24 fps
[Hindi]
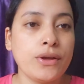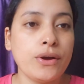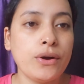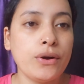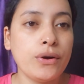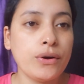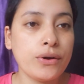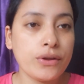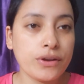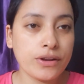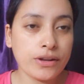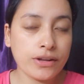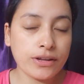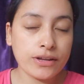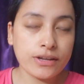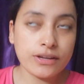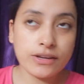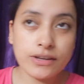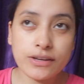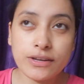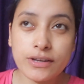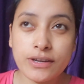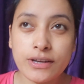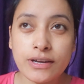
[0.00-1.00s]
और
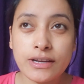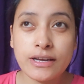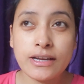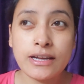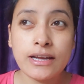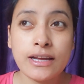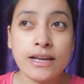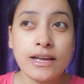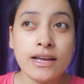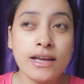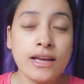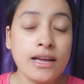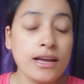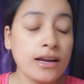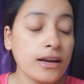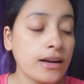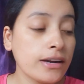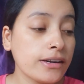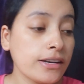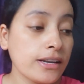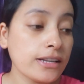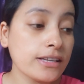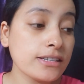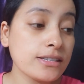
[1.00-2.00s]

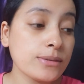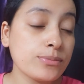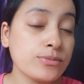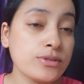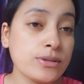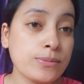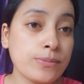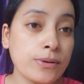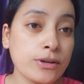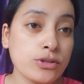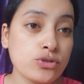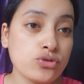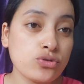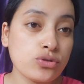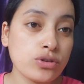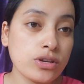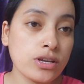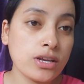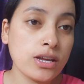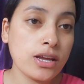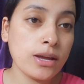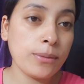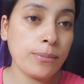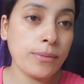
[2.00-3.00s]
कटहल की सब्ज़ी बन
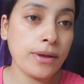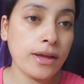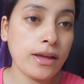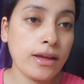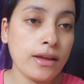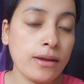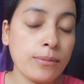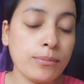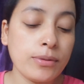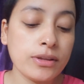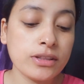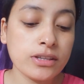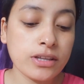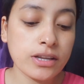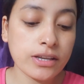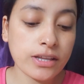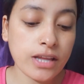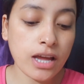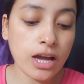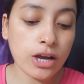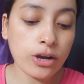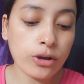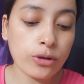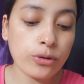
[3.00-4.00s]
चुकी है मैं बंद
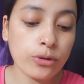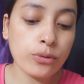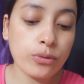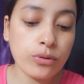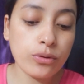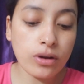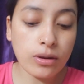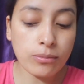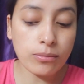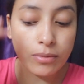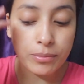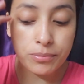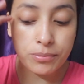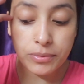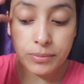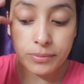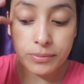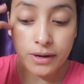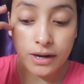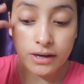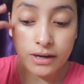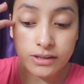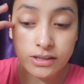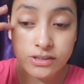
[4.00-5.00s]
करके आ गई हूँ अब मम्मी
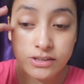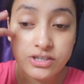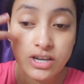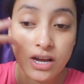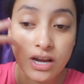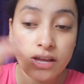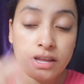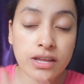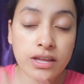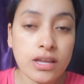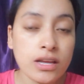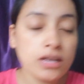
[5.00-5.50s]
बना रही थी चाय